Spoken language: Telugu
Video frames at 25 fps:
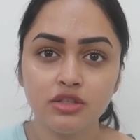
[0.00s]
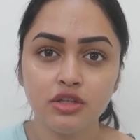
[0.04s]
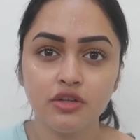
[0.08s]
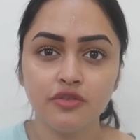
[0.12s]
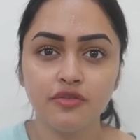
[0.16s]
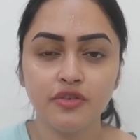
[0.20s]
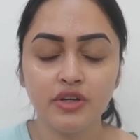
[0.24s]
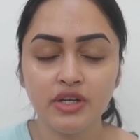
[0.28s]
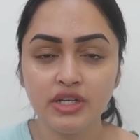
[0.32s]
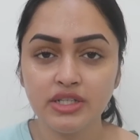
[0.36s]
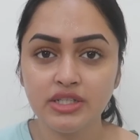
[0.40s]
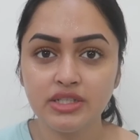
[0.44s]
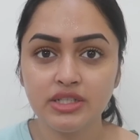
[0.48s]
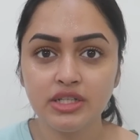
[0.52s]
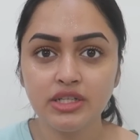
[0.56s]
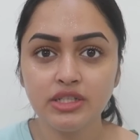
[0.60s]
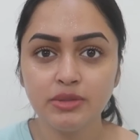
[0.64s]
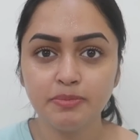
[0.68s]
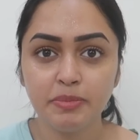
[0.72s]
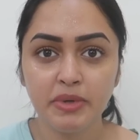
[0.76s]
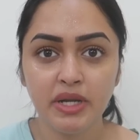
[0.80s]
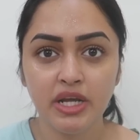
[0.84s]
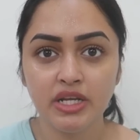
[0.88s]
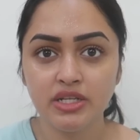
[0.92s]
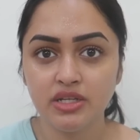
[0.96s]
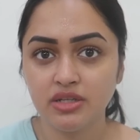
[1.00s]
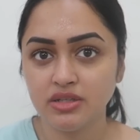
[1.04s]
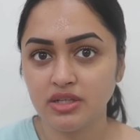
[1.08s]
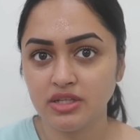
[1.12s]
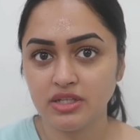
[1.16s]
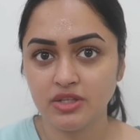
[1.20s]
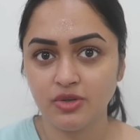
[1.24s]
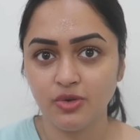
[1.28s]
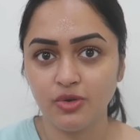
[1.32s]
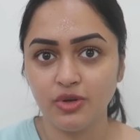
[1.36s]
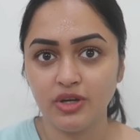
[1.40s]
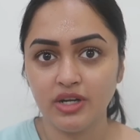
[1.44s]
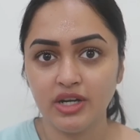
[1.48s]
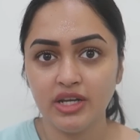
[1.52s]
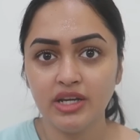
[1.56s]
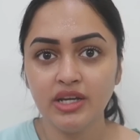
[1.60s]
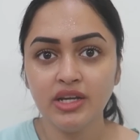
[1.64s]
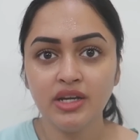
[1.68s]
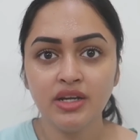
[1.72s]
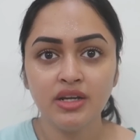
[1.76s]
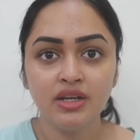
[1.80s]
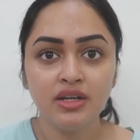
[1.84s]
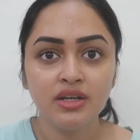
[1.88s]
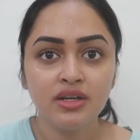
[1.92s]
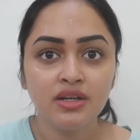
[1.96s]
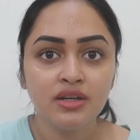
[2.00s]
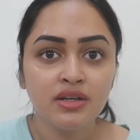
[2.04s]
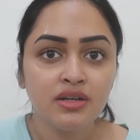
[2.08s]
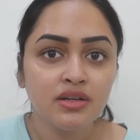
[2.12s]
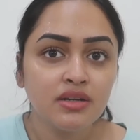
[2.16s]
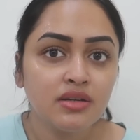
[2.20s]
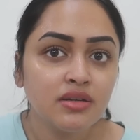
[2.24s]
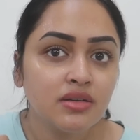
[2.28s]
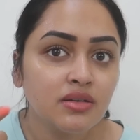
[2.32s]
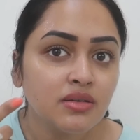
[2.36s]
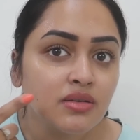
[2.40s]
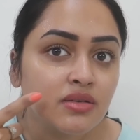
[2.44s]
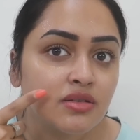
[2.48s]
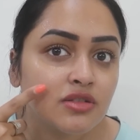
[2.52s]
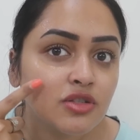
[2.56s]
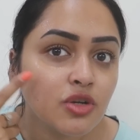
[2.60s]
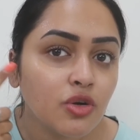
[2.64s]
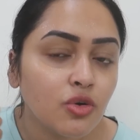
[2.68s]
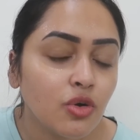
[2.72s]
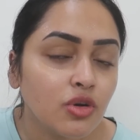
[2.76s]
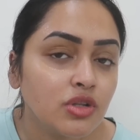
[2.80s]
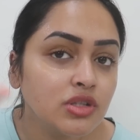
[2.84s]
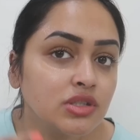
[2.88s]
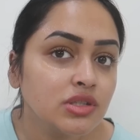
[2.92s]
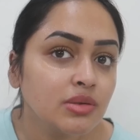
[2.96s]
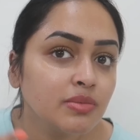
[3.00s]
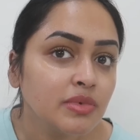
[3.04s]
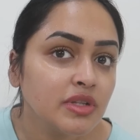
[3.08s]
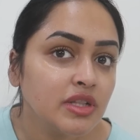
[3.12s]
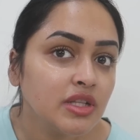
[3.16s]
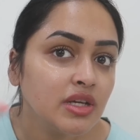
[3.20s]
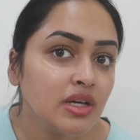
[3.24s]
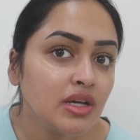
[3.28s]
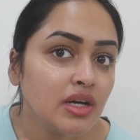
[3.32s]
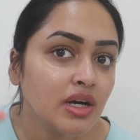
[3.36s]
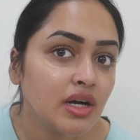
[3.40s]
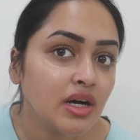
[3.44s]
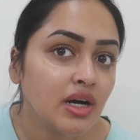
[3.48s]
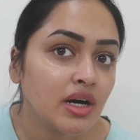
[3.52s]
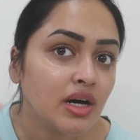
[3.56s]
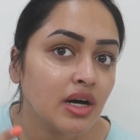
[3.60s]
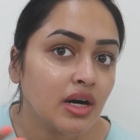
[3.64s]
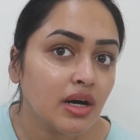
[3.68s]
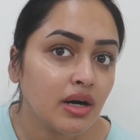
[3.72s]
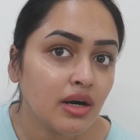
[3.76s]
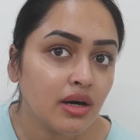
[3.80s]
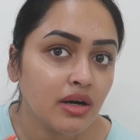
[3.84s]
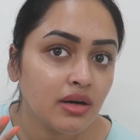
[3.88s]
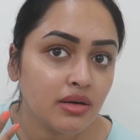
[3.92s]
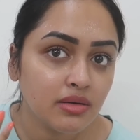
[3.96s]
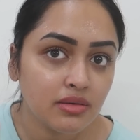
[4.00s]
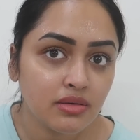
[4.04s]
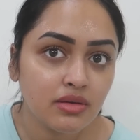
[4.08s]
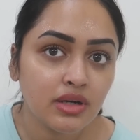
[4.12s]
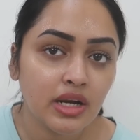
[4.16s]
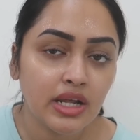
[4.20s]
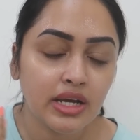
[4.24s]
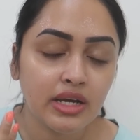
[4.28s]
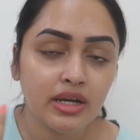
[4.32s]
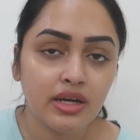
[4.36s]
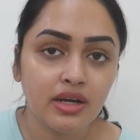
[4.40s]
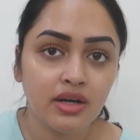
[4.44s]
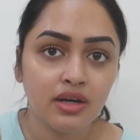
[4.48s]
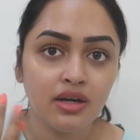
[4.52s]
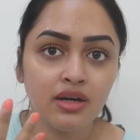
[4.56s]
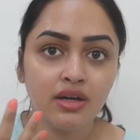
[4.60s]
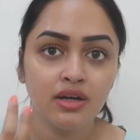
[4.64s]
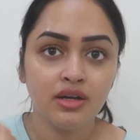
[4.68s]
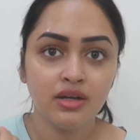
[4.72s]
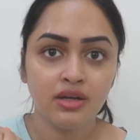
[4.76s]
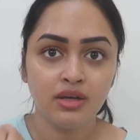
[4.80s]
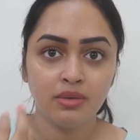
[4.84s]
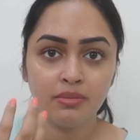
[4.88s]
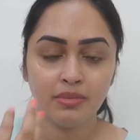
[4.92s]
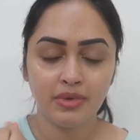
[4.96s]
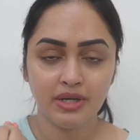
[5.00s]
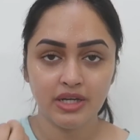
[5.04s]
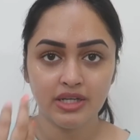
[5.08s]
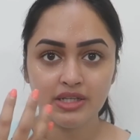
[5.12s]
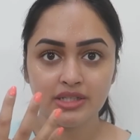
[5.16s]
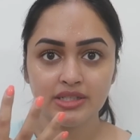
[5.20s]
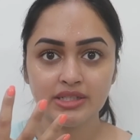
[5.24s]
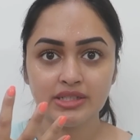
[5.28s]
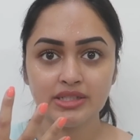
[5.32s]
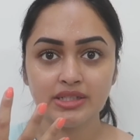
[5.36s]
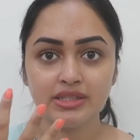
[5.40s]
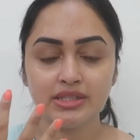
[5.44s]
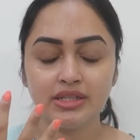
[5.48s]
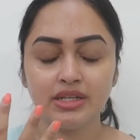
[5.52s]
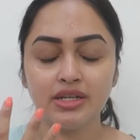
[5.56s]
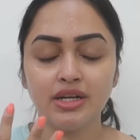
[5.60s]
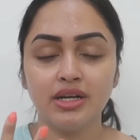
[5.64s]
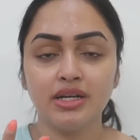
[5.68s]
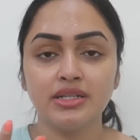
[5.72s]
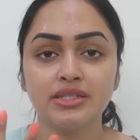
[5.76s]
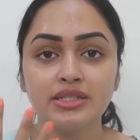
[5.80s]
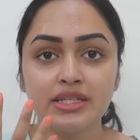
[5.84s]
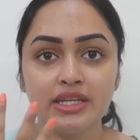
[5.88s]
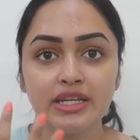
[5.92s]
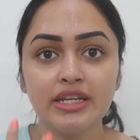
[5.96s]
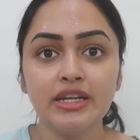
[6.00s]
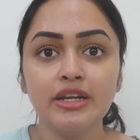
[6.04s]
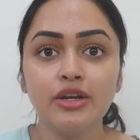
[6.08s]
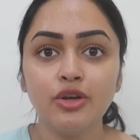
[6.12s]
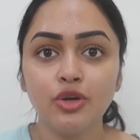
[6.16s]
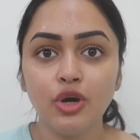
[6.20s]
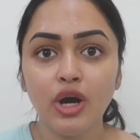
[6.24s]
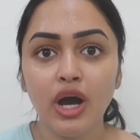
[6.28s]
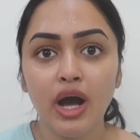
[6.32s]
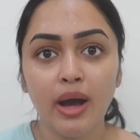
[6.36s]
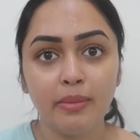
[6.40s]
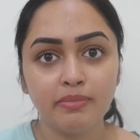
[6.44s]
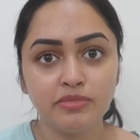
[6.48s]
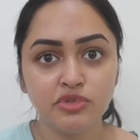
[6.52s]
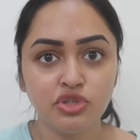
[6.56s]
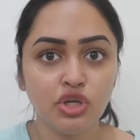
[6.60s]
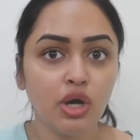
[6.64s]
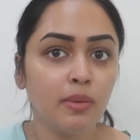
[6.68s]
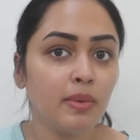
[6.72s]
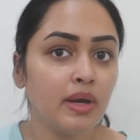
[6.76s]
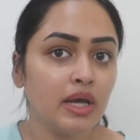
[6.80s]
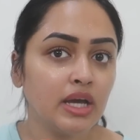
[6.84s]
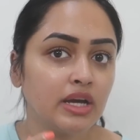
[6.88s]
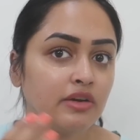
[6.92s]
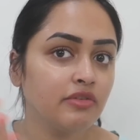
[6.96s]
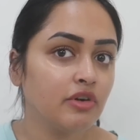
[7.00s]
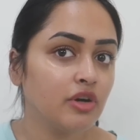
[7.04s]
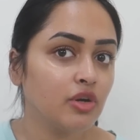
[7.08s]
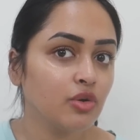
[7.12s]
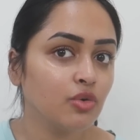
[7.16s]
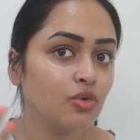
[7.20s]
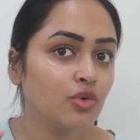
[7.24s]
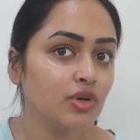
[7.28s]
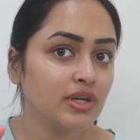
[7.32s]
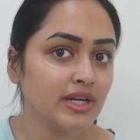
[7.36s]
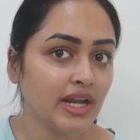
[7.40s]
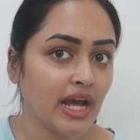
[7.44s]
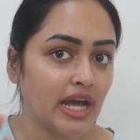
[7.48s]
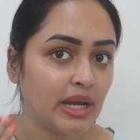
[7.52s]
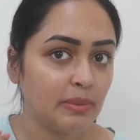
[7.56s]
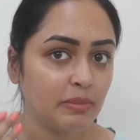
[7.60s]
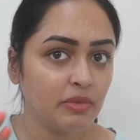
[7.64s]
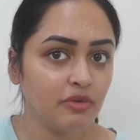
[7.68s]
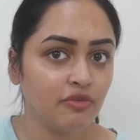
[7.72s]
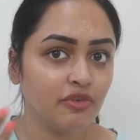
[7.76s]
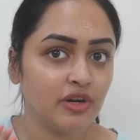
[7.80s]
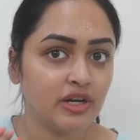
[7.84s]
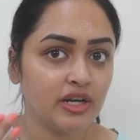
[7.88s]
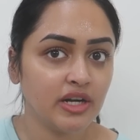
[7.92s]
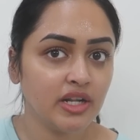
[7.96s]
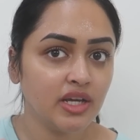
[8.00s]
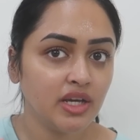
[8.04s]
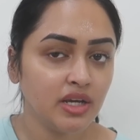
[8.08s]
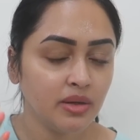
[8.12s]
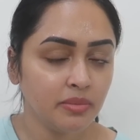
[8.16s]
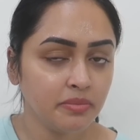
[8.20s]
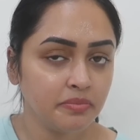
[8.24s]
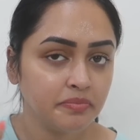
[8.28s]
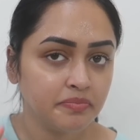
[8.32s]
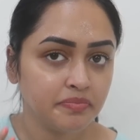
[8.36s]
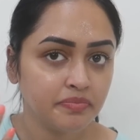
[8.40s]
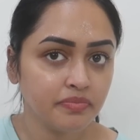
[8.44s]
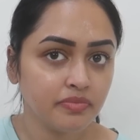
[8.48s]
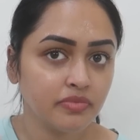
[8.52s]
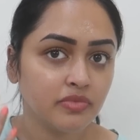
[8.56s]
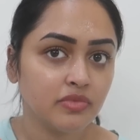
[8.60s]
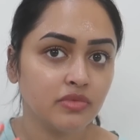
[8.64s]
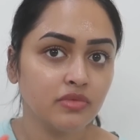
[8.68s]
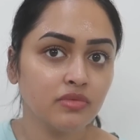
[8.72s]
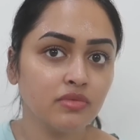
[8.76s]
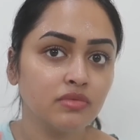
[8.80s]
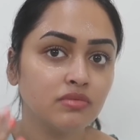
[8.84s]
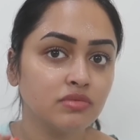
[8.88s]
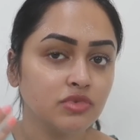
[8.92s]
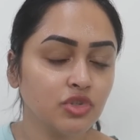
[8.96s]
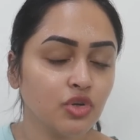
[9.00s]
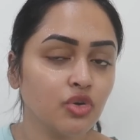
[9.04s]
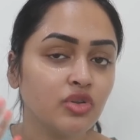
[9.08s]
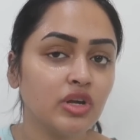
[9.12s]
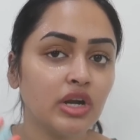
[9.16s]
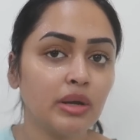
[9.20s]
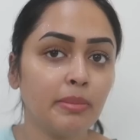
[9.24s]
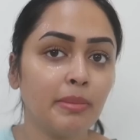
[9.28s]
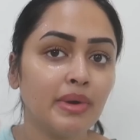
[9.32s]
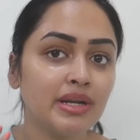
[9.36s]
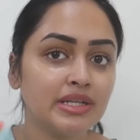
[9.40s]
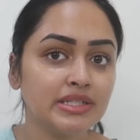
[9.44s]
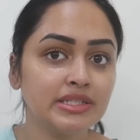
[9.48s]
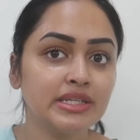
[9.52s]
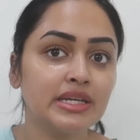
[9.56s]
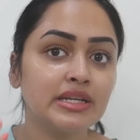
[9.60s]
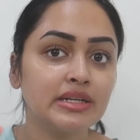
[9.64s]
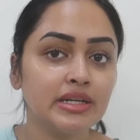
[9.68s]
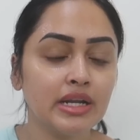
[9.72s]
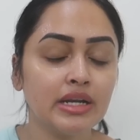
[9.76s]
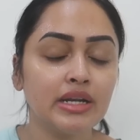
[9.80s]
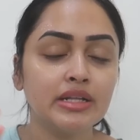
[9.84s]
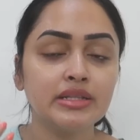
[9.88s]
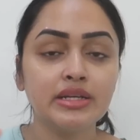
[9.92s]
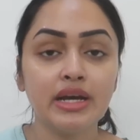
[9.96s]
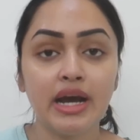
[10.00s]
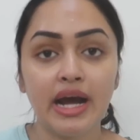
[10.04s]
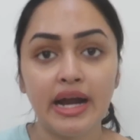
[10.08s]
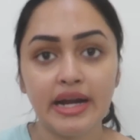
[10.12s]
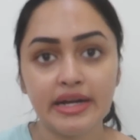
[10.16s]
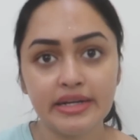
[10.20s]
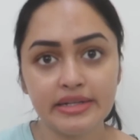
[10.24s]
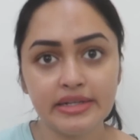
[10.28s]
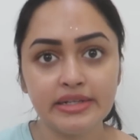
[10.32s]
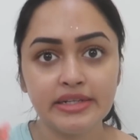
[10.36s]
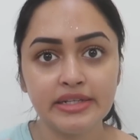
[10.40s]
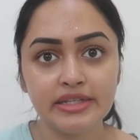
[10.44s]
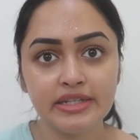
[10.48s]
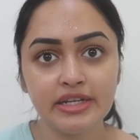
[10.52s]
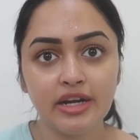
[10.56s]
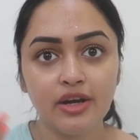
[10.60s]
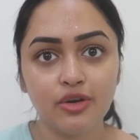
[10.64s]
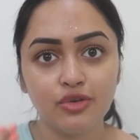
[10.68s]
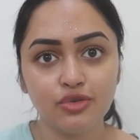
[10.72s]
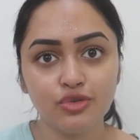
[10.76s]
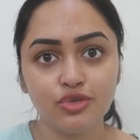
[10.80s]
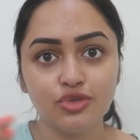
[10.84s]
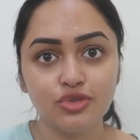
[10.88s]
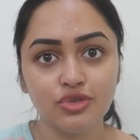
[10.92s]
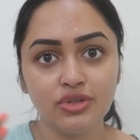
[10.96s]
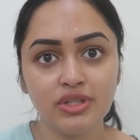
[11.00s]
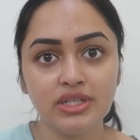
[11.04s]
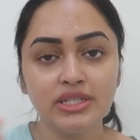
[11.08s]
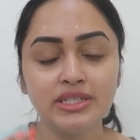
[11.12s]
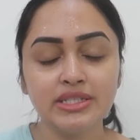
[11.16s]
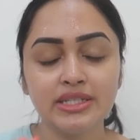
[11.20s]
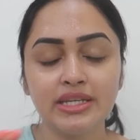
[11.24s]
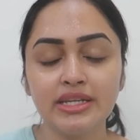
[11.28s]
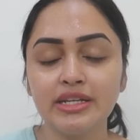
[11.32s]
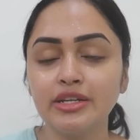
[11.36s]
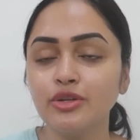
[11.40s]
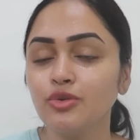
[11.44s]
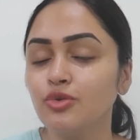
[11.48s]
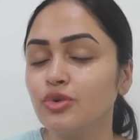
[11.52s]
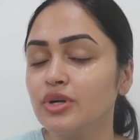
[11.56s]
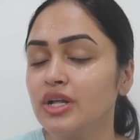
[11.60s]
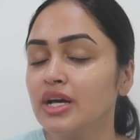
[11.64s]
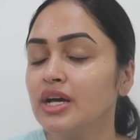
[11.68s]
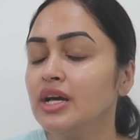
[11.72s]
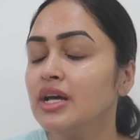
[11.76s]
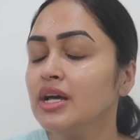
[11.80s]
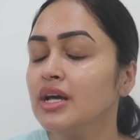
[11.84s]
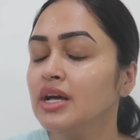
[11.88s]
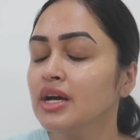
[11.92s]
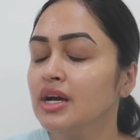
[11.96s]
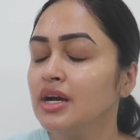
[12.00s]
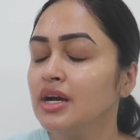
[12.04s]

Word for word: సో ఫస్ట్ స్ప్రే చేసేసుకోండి సో కొంచెం ఇది లైక్ మన స్కిన్లో అబ్జర్వ్ అయ్యే వరకు టైం ఇవ్వండి సో దట్ మన స్కిన్ అనేది హైడ్రేటింగ్గా ఉంటుంది స్కిన్ కూడా